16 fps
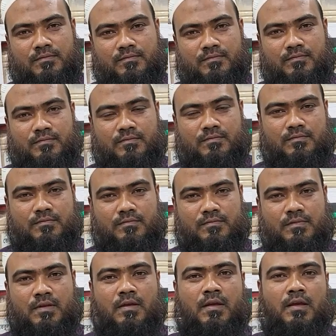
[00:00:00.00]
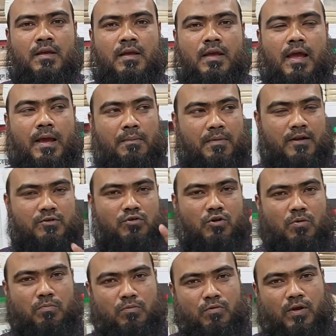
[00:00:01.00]
ওখানে আপনারা ভাঙ্গান এগুলো আমরা
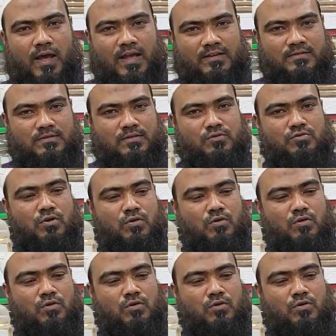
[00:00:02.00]
সবগুলো আস্ত